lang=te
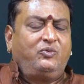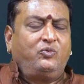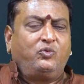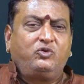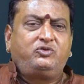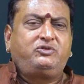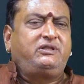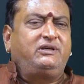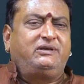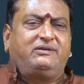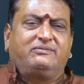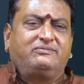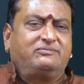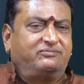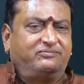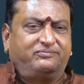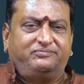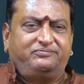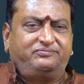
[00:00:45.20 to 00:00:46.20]
వృత్తి
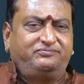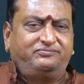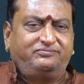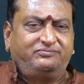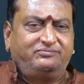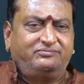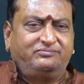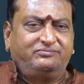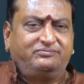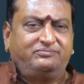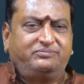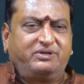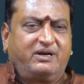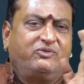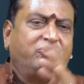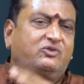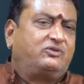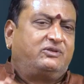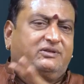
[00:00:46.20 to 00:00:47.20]

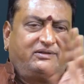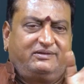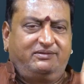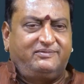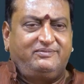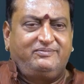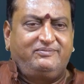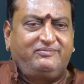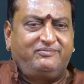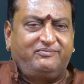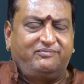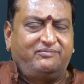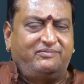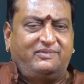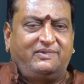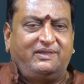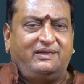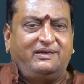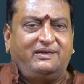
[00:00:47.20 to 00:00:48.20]
ప్రవృత్తి రైట్
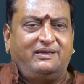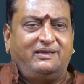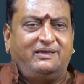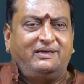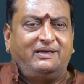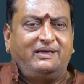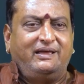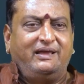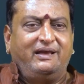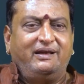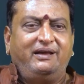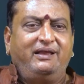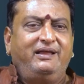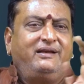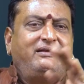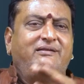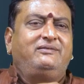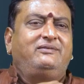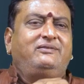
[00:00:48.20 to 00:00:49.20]

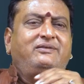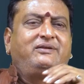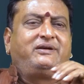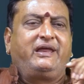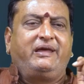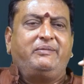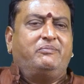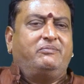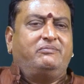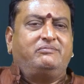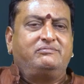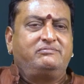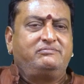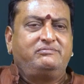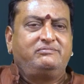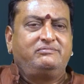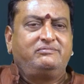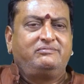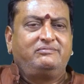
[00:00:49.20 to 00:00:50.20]
ఇండియన్ టీం
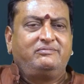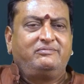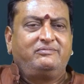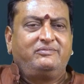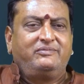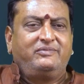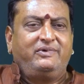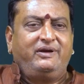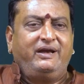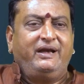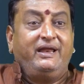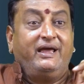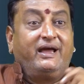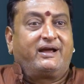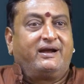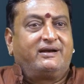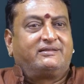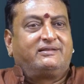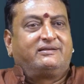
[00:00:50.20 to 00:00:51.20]

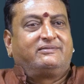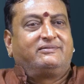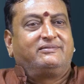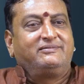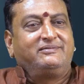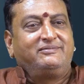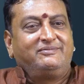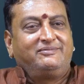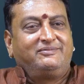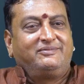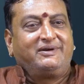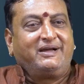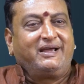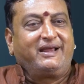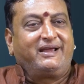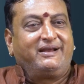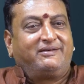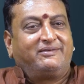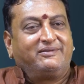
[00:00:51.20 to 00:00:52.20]
ఇండియాకి ఆడతారు
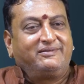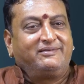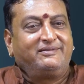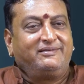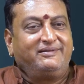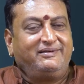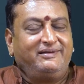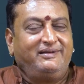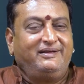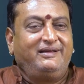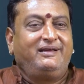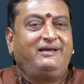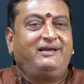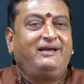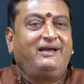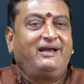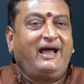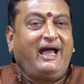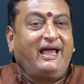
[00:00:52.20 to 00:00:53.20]
క్రికెట్ ఓకే
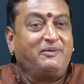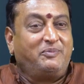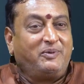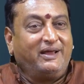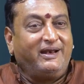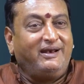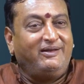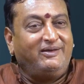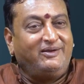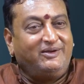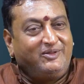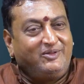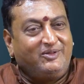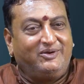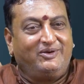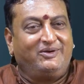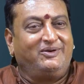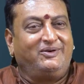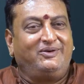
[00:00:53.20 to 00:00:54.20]
ఐపీఎల్లో
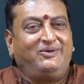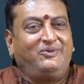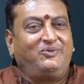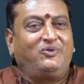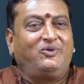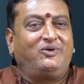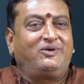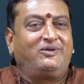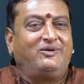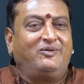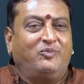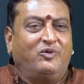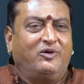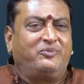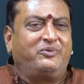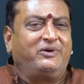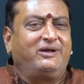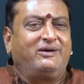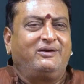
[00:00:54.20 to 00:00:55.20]
ఏదో ఇంకోటో
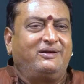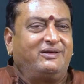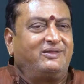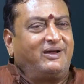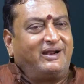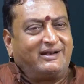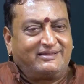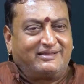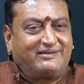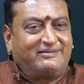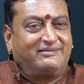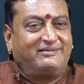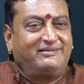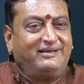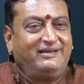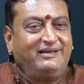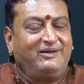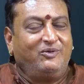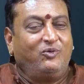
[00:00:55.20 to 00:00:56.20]
బోపీఎల్లో ఏదో ఆడతారు
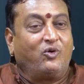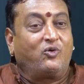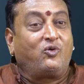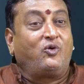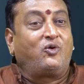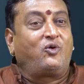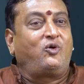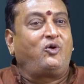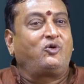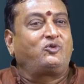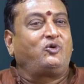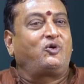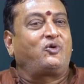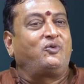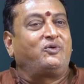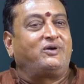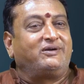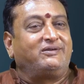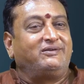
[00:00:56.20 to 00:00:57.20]
hmm. ఒక్కొక్కడు ఒక చోట
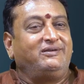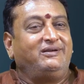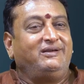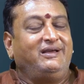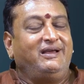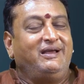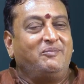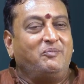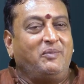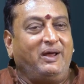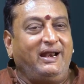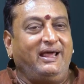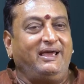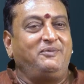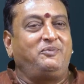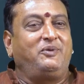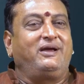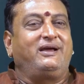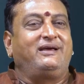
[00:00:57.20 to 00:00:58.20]
ఉంటాడు మళ్ళీ
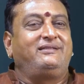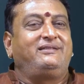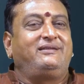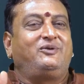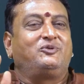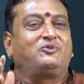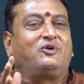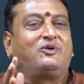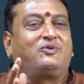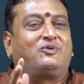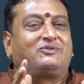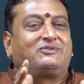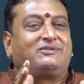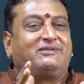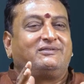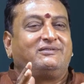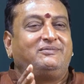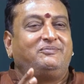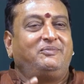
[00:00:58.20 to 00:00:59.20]
అయిపోయాక అందరూ ఒక చోటకు
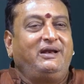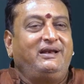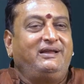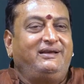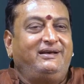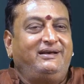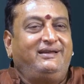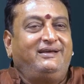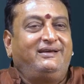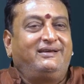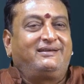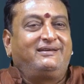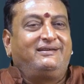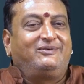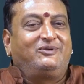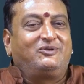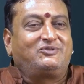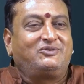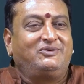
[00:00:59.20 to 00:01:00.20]
వస్తారు మళ్ళీ ఇండియాకి
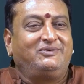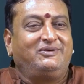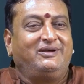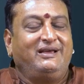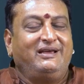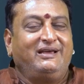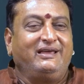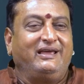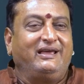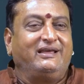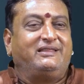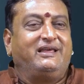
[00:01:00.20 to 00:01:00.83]
కోసం ఏ